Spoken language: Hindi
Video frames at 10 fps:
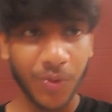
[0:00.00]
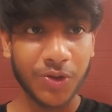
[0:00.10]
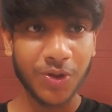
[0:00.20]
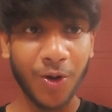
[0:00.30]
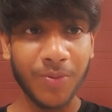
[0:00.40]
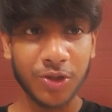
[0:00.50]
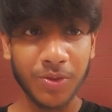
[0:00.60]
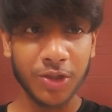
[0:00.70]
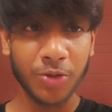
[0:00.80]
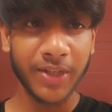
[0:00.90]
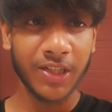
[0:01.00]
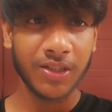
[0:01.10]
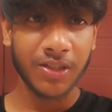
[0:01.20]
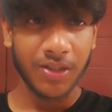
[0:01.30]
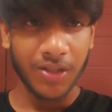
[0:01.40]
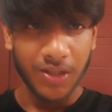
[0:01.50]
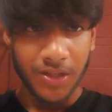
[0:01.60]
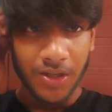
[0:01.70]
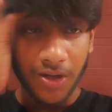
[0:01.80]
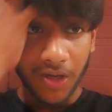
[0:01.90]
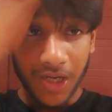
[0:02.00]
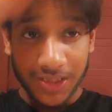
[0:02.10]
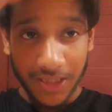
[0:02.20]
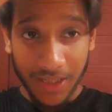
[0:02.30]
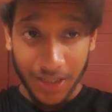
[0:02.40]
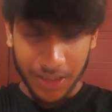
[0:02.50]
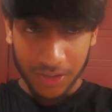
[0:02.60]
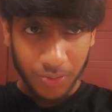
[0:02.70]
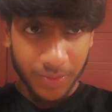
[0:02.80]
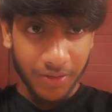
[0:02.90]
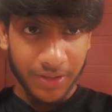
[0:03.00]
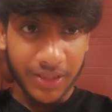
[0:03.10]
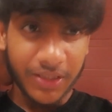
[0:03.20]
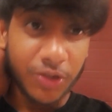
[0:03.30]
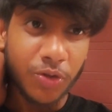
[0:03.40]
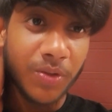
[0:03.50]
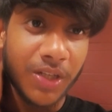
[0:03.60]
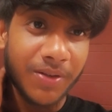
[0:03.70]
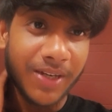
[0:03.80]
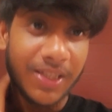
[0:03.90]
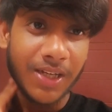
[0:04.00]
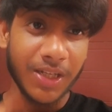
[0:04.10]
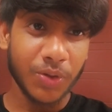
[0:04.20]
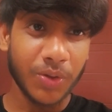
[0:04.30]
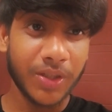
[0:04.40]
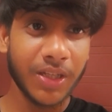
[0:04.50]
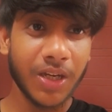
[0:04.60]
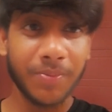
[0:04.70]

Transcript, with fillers: चुका हूँ मैं सुबह सुबह और आज सैटरडे की सुबह वीकेंड की सुबह भाई आज छुट्टी है